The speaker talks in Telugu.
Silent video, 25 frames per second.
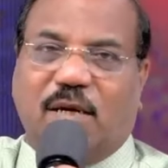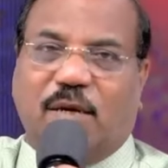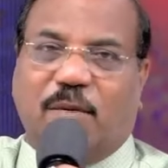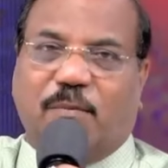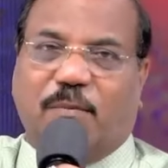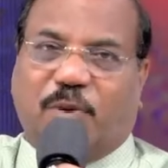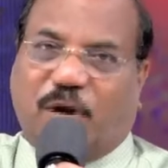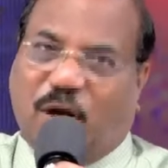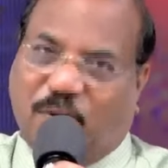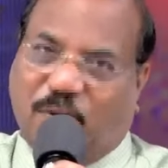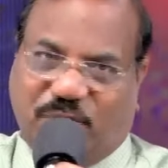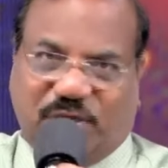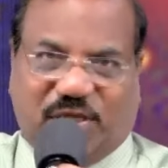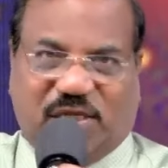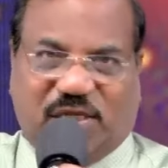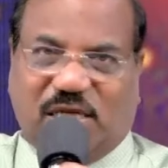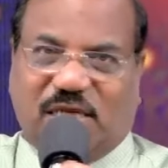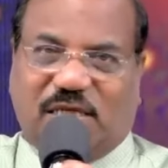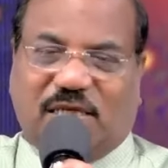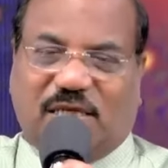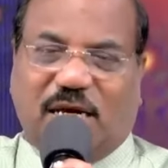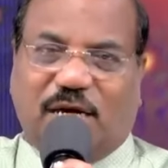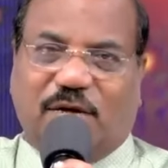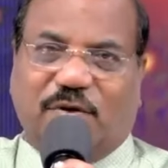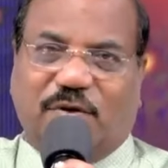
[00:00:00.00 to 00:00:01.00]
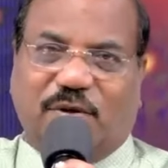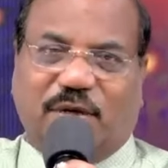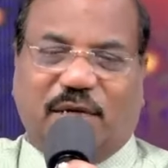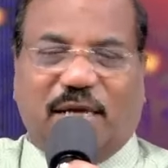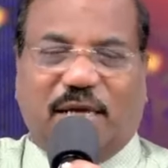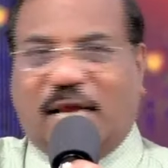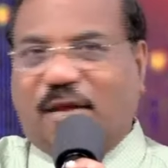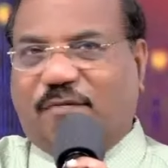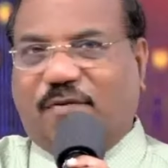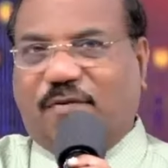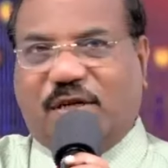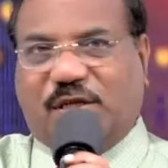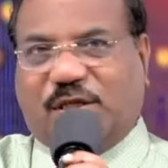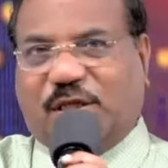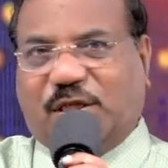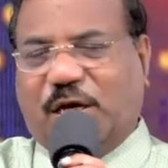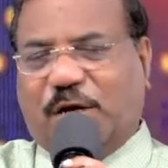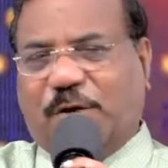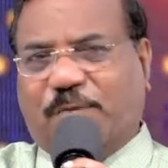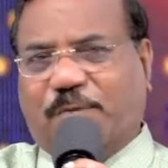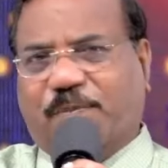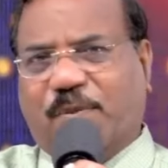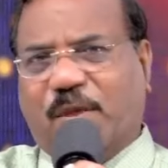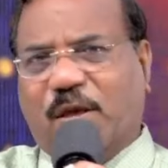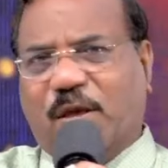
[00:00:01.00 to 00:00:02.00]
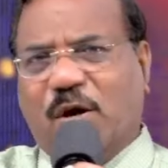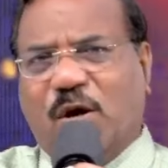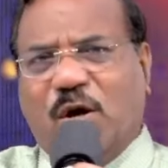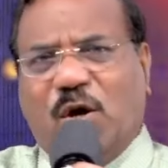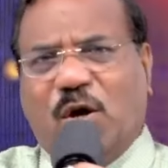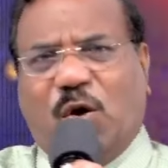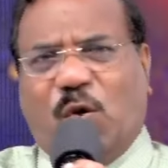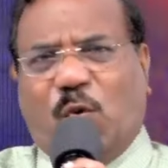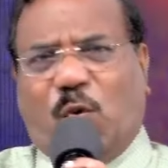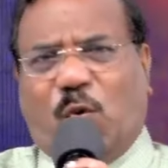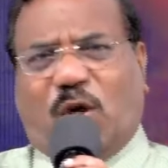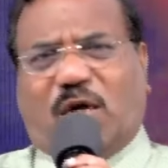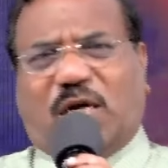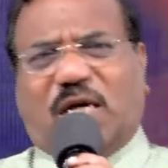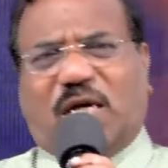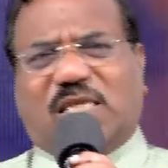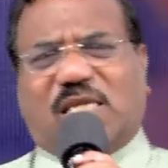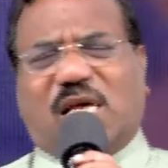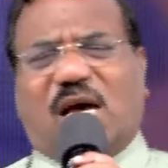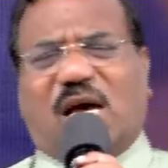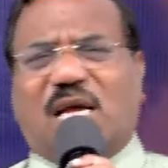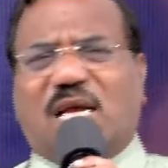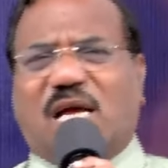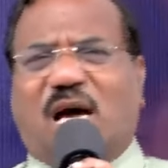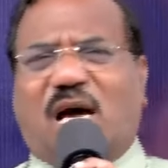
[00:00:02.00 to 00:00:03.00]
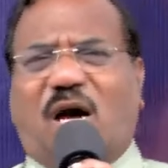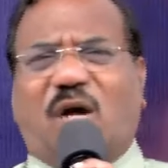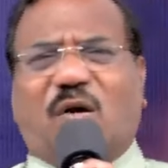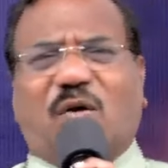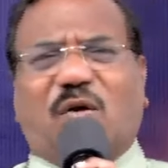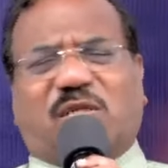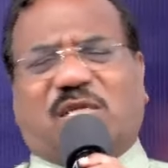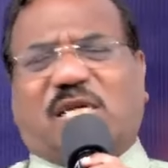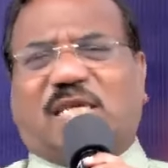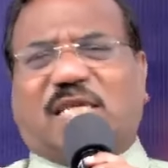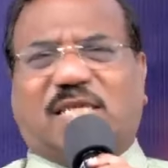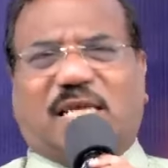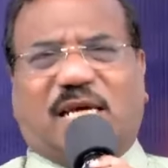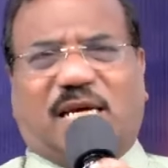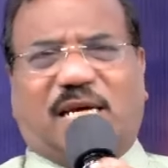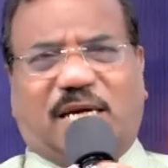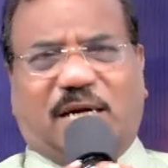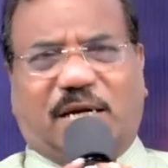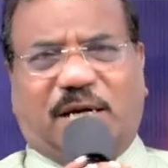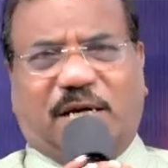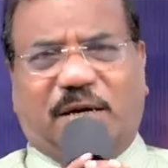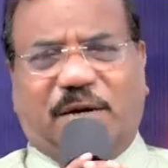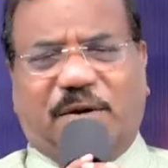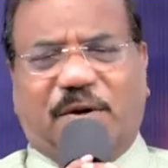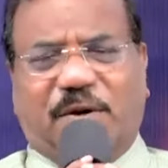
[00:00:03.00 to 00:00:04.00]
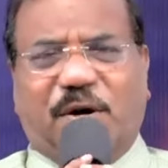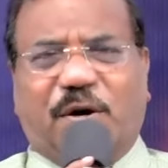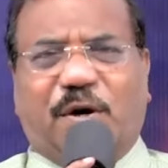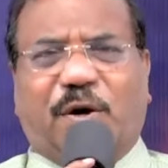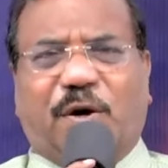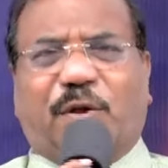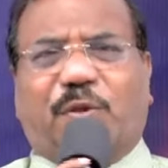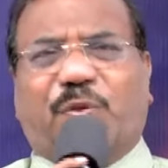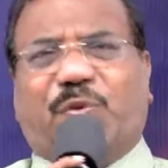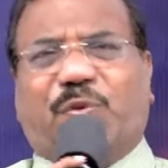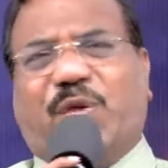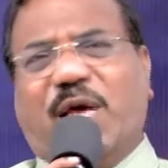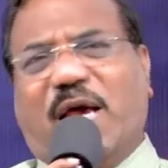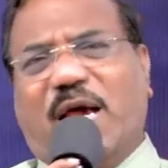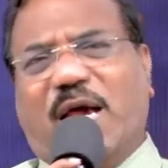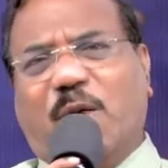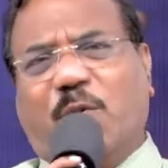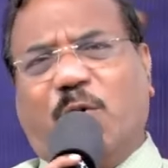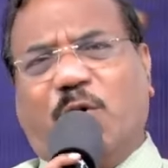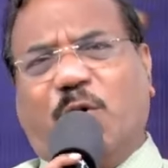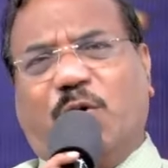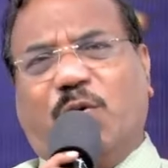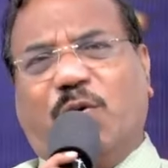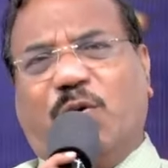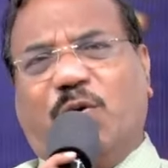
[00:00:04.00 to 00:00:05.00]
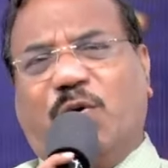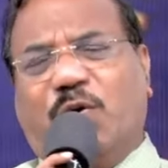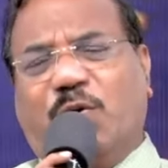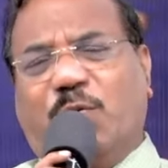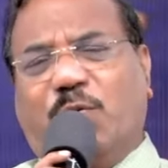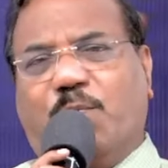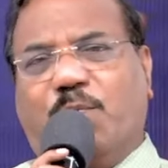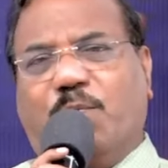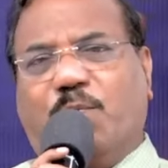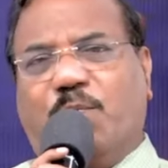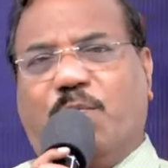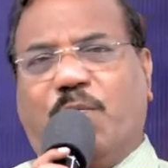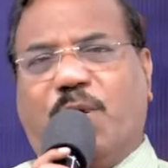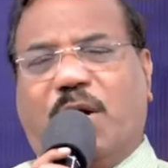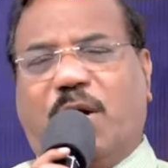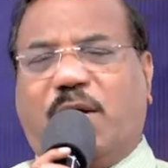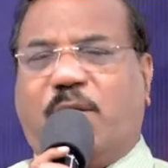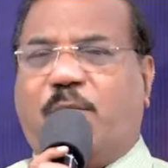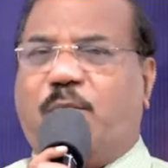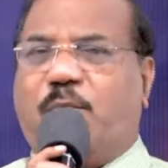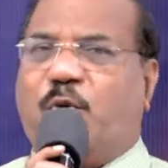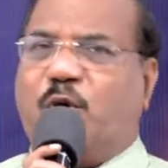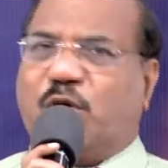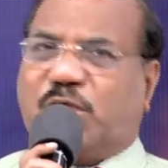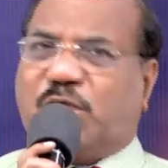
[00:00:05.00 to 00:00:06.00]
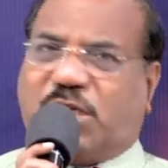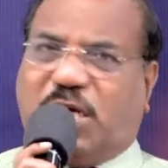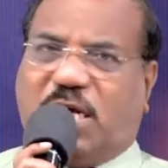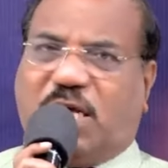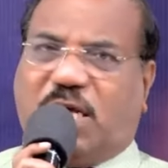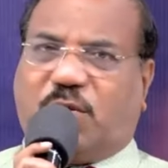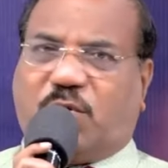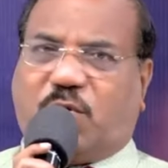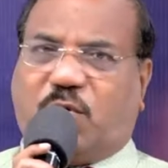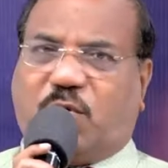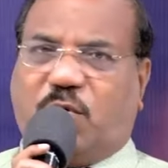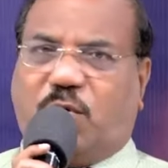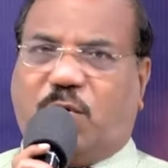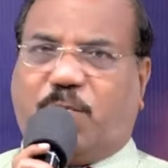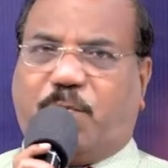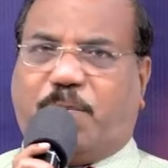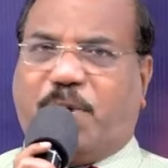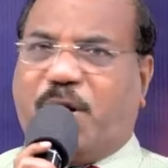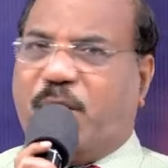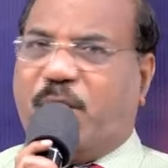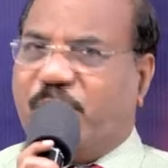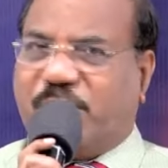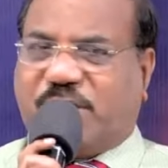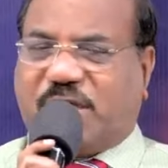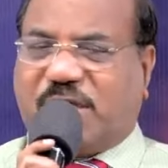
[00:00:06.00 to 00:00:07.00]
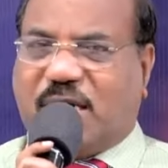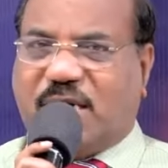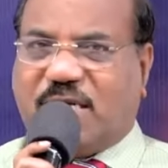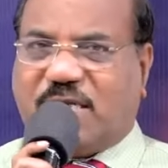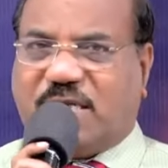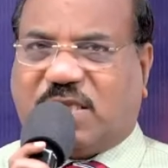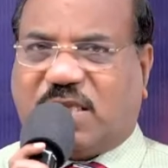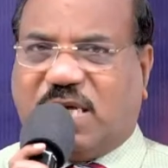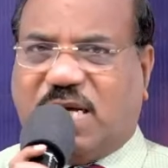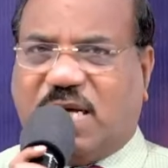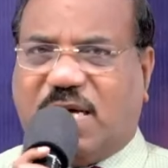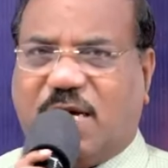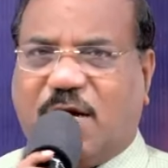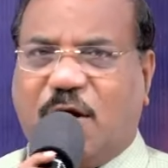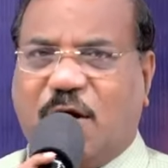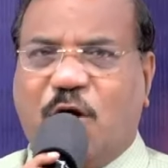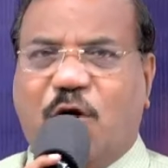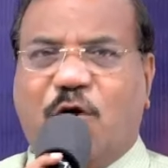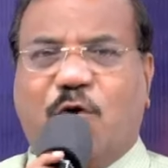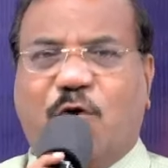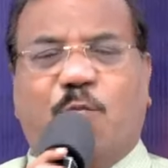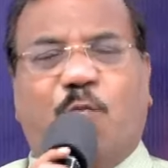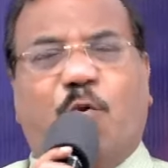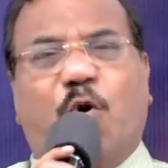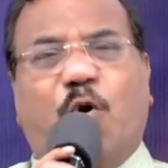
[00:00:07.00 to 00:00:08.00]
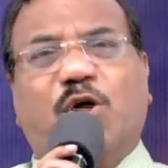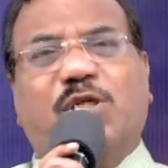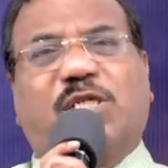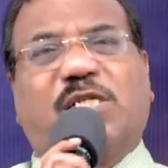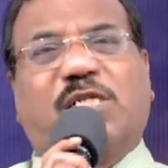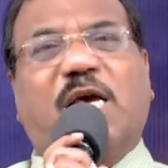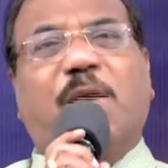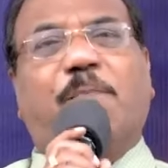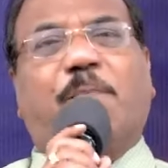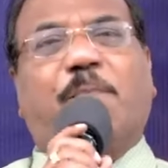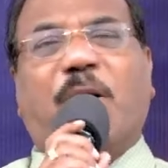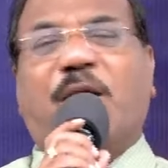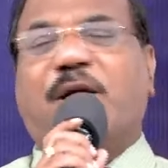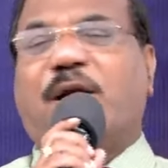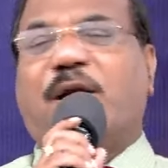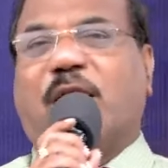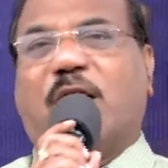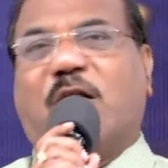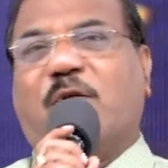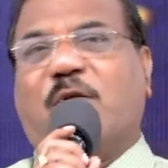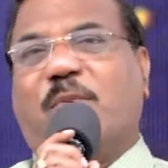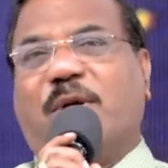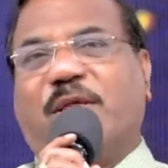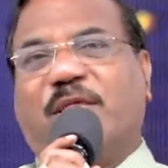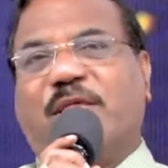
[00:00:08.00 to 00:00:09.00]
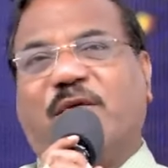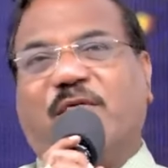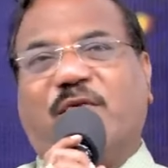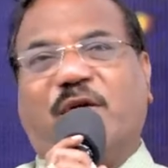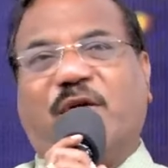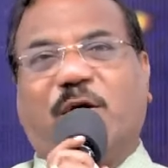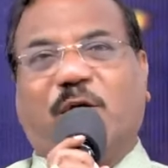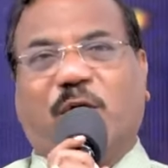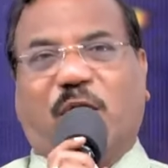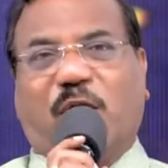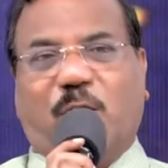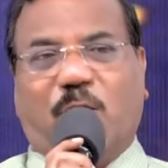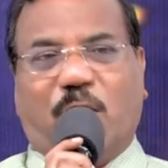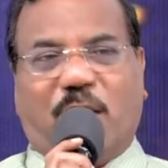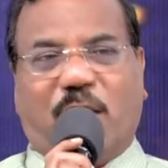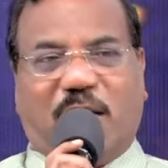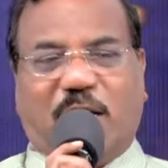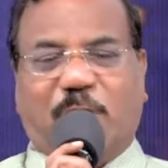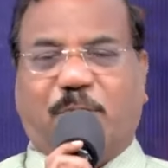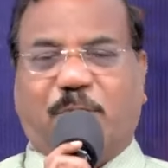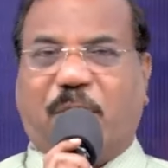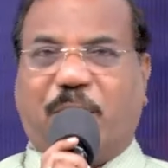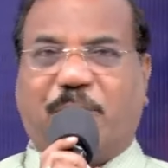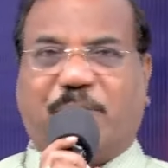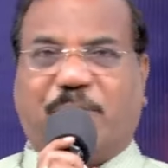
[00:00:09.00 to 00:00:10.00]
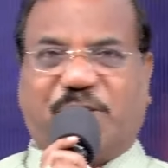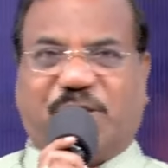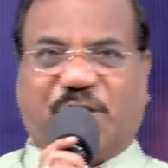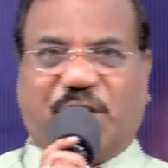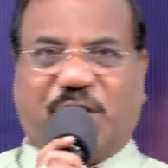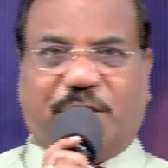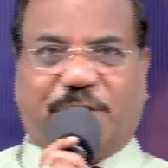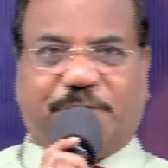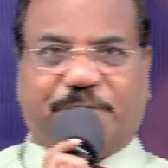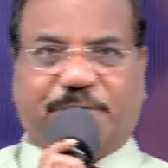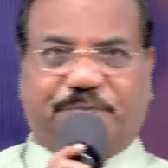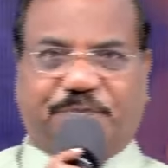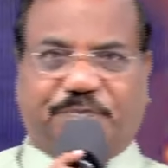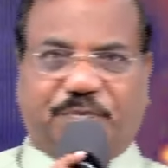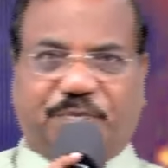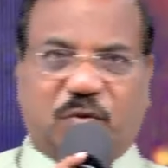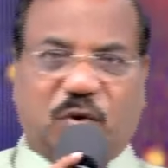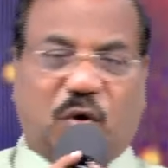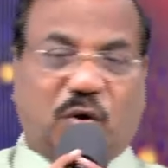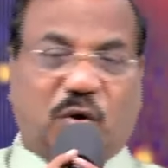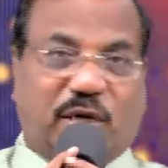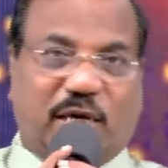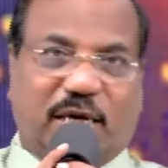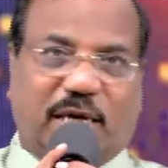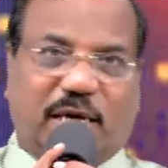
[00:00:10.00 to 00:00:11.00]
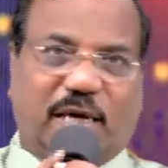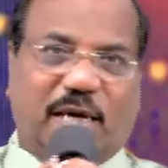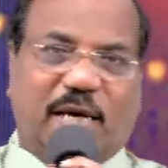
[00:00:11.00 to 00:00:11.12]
ప్రామిస్ చేశాడు నెరవేర్చాడు ఒక్కసారి ఆలోచన చేయండి దేవుడు మోషేకు పర్మిషన్ ఇస్తే మోషే పన్నెండు మంది వేగుల వారిని పంపించాడు ఓకే